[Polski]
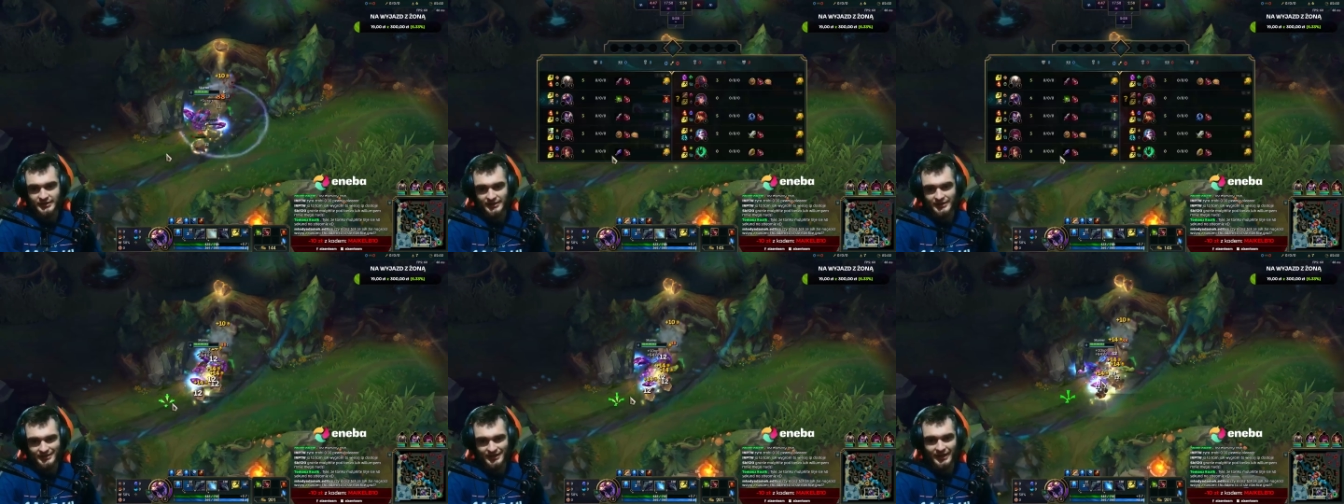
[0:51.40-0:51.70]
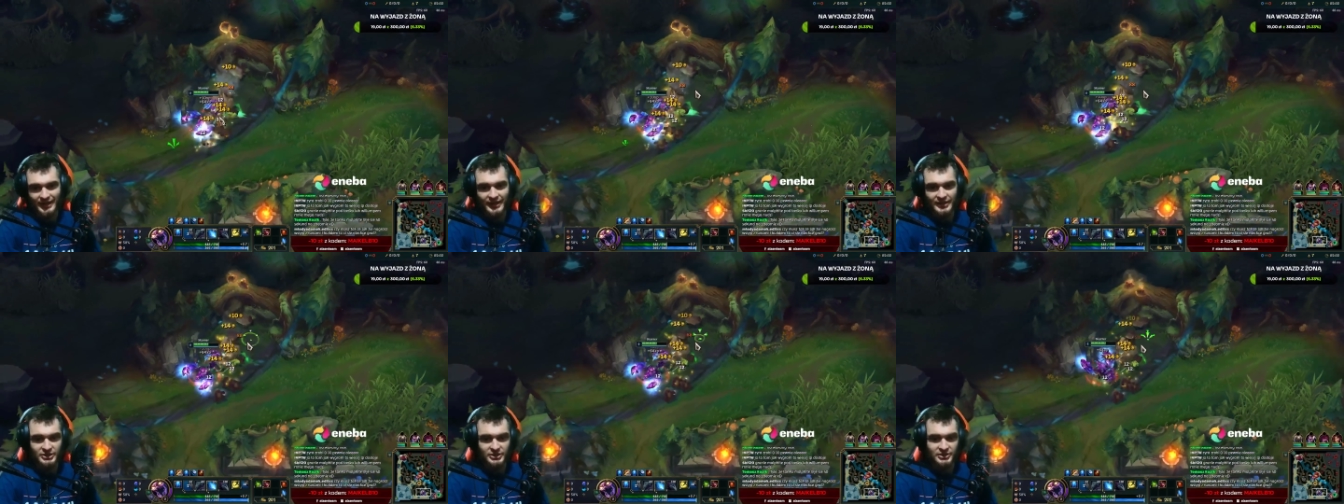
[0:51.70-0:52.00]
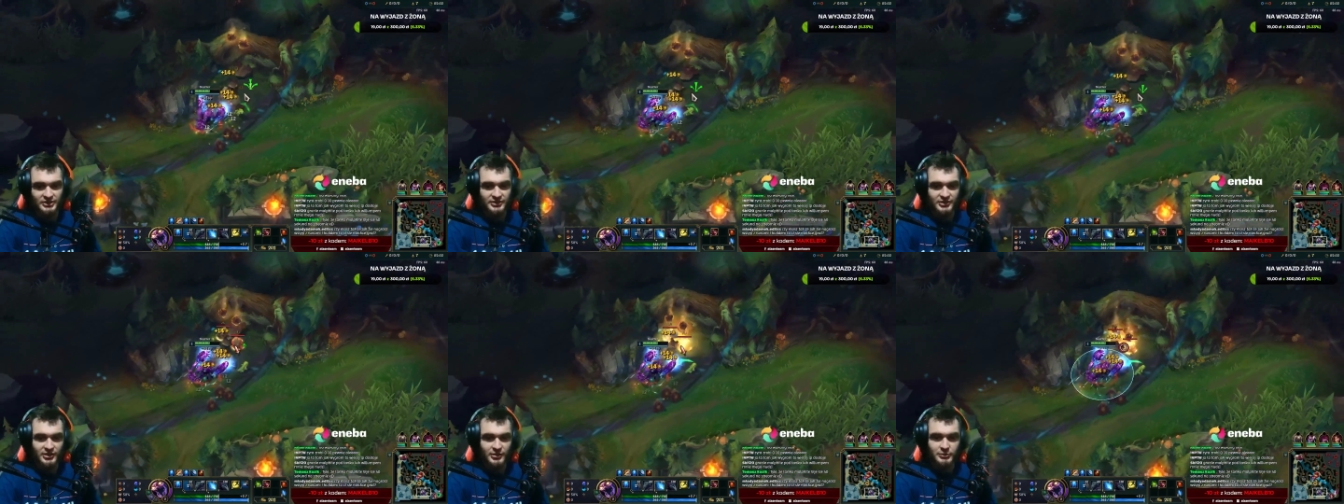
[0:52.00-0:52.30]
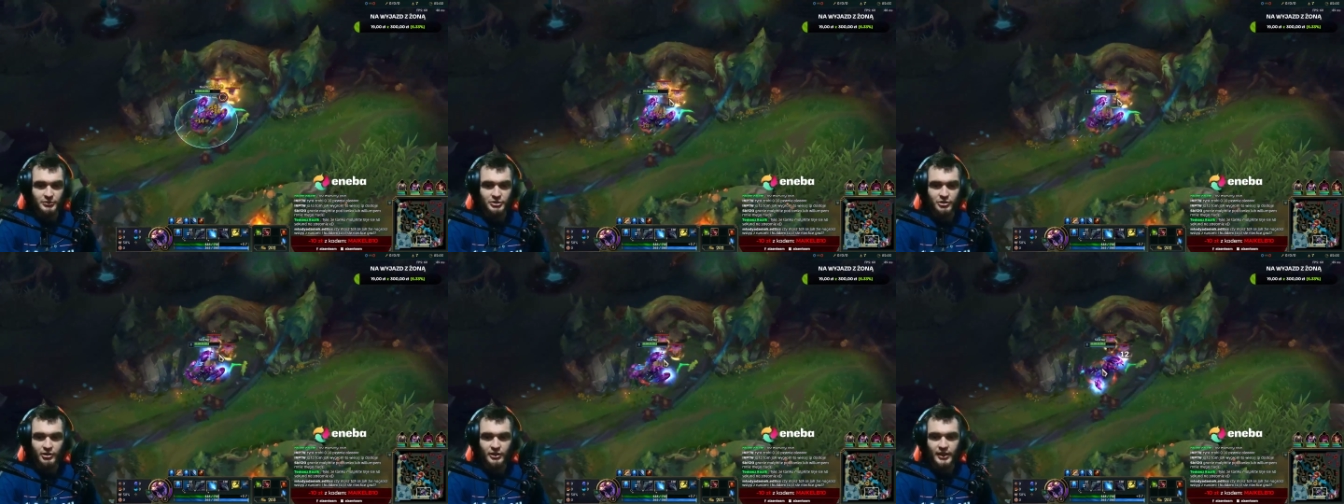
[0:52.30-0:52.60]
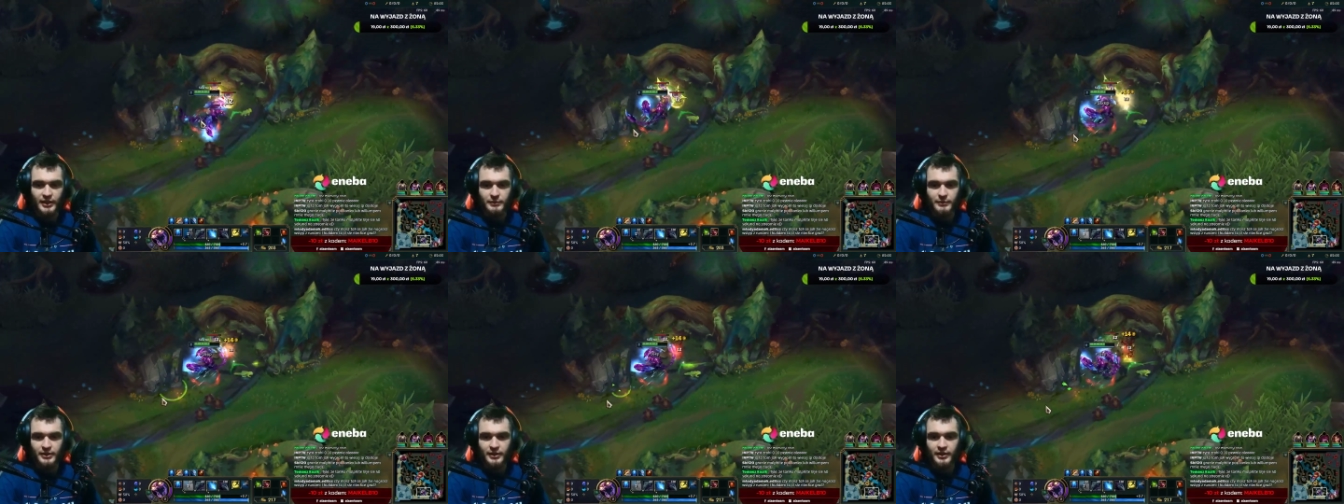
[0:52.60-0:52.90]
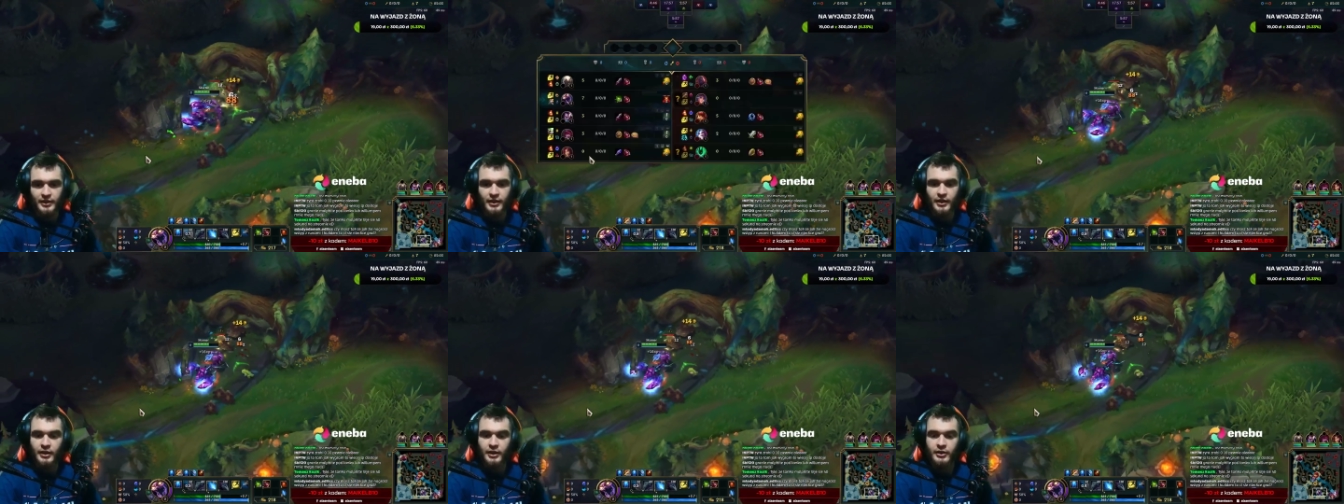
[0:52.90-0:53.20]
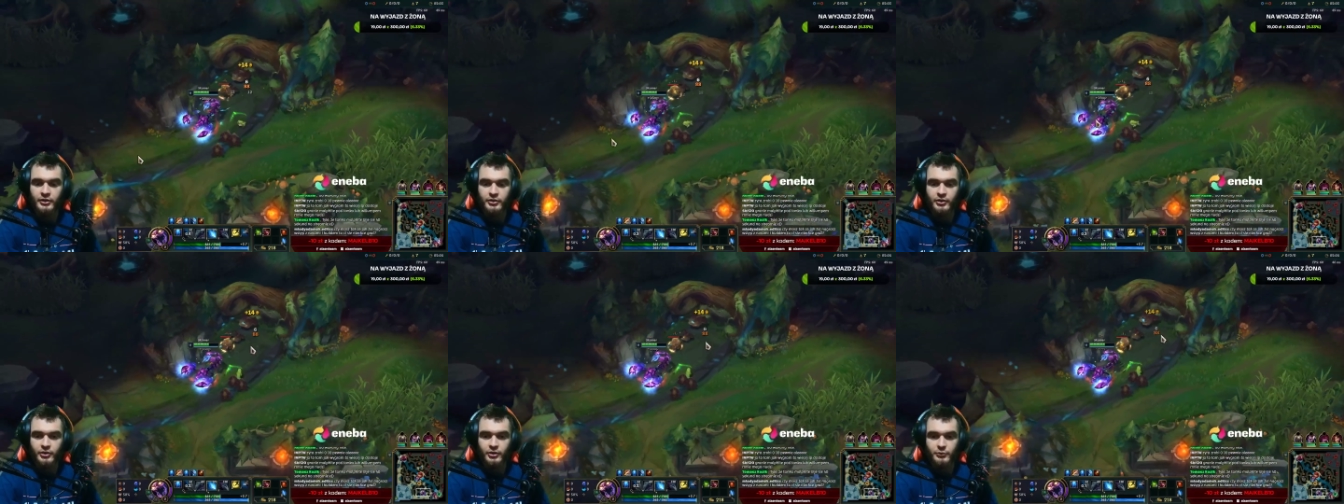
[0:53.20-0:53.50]
staracie się zrobić golemki,
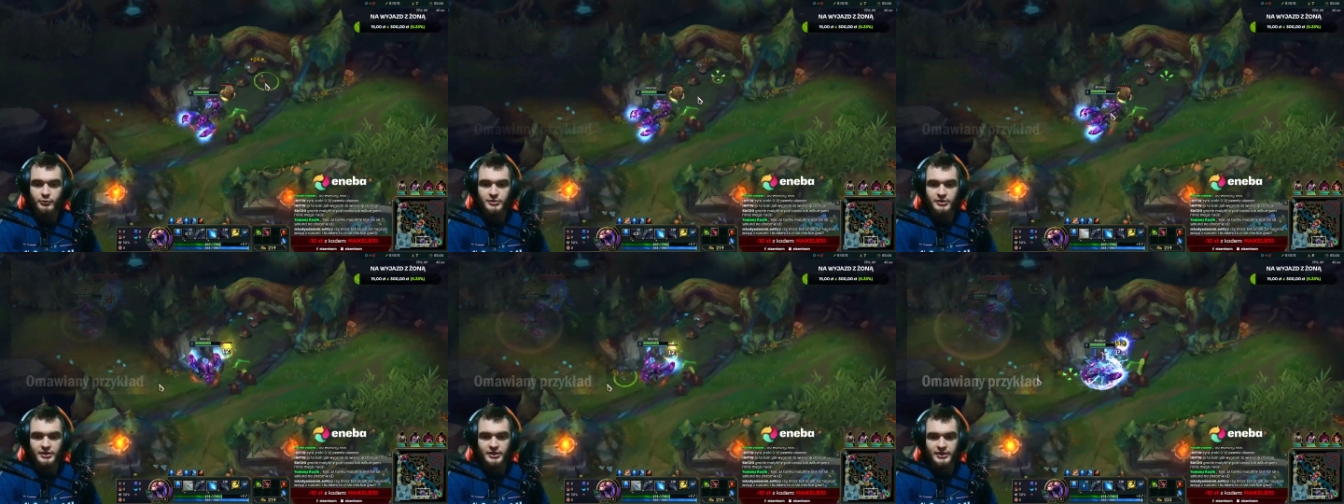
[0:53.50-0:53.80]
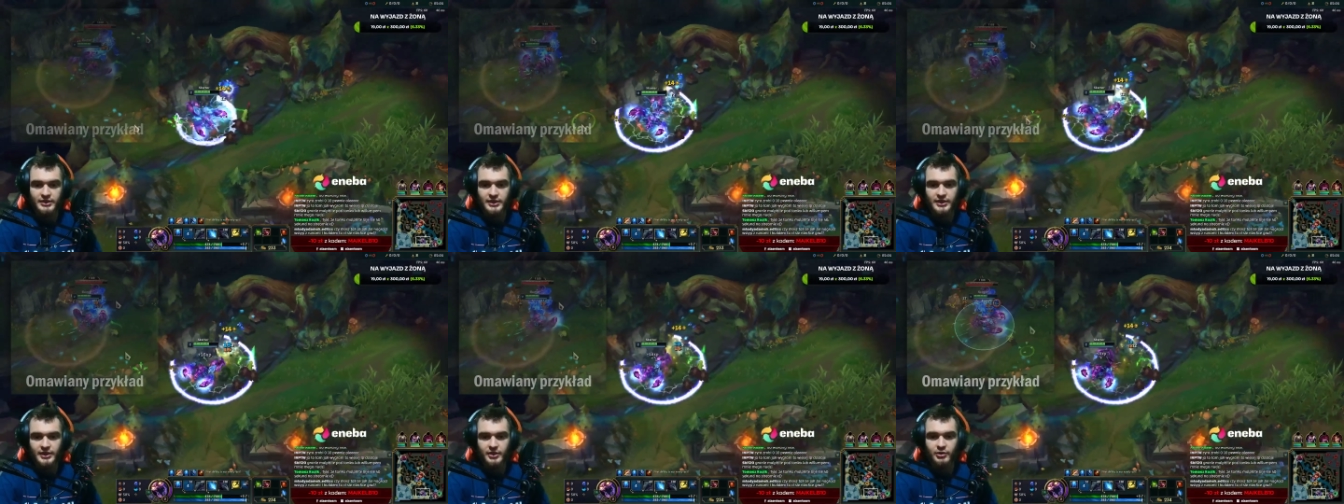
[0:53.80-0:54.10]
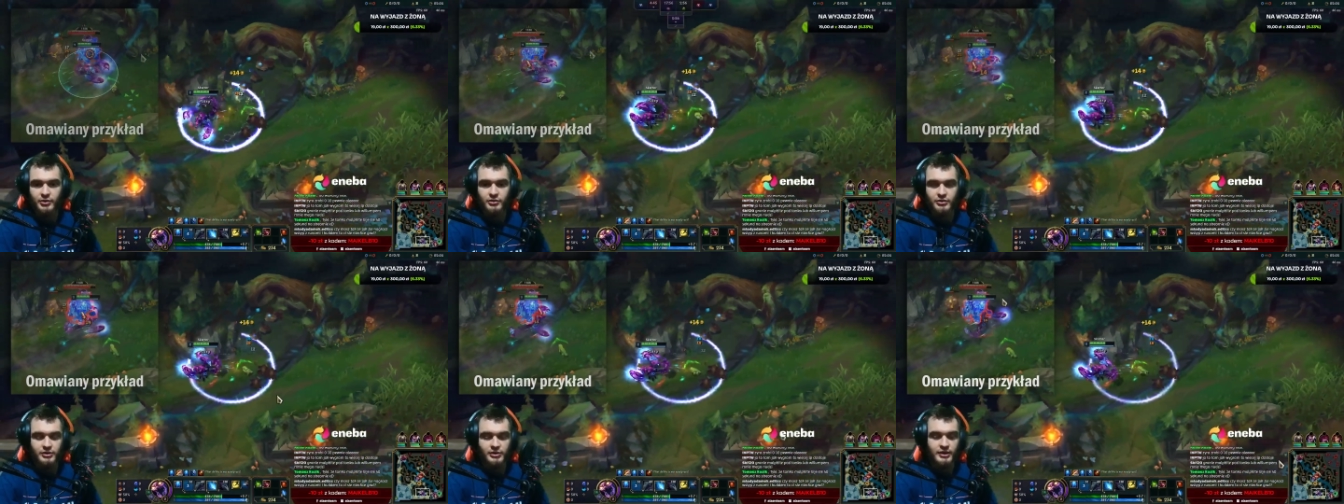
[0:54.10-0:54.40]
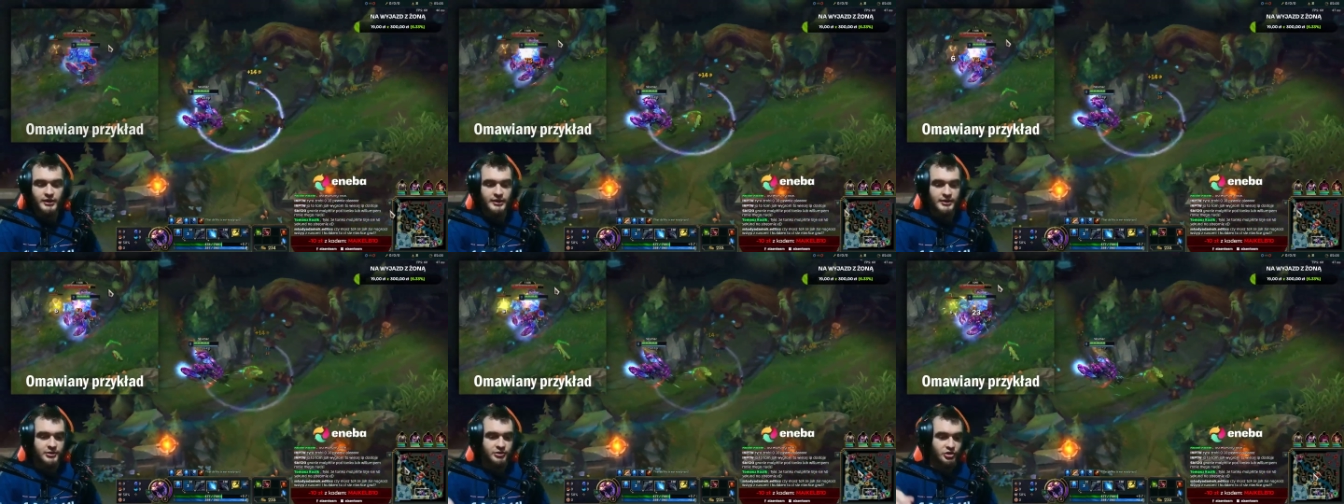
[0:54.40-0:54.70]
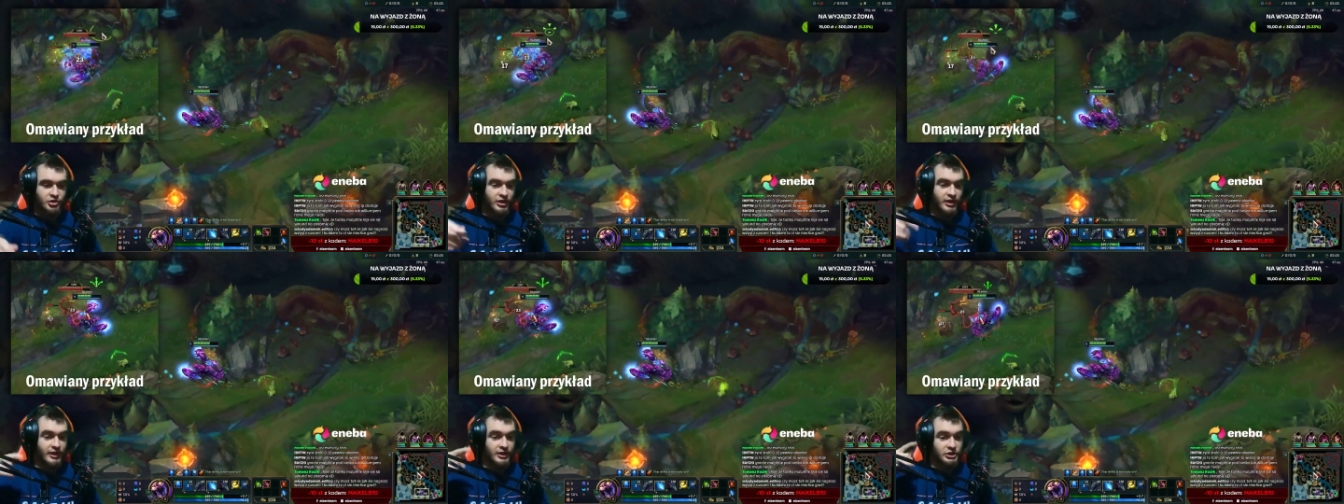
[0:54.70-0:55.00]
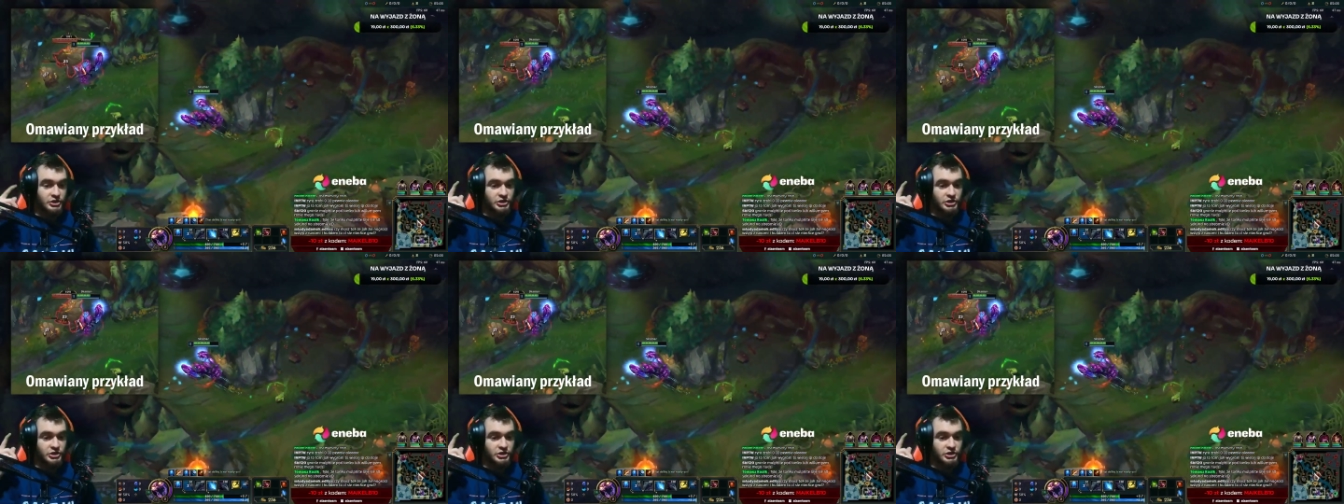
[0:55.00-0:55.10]
taki takiego triczka,